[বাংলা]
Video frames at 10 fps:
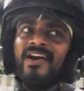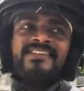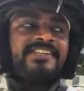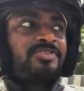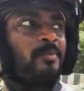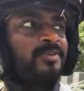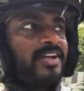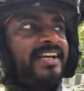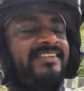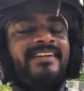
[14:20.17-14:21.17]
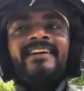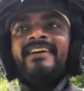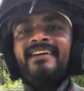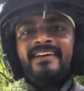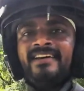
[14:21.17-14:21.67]
ভালো লাগছে সমতলে এসে
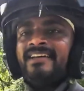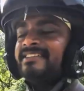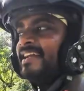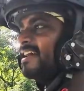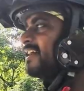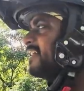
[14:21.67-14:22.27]
যাই না